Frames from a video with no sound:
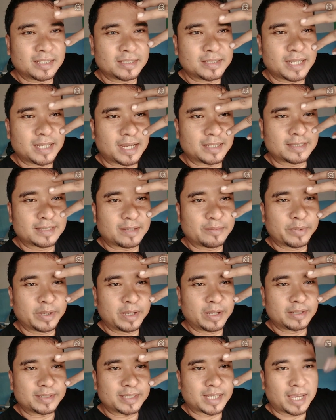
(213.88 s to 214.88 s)
Jangan
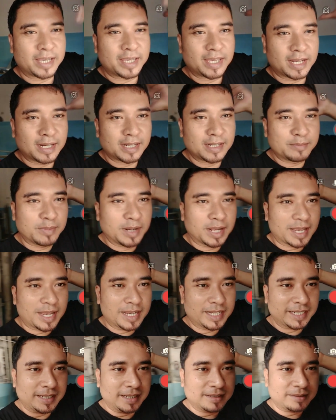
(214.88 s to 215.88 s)
sampai cahaya ada di belakang
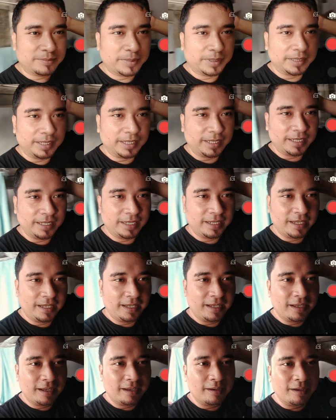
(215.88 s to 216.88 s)
kita seperti ini.
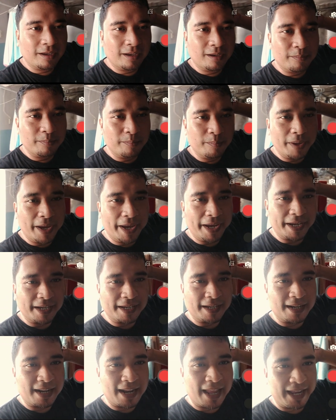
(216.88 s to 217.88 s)

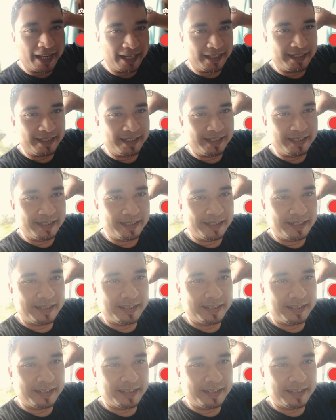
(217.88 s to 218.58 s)
Backlight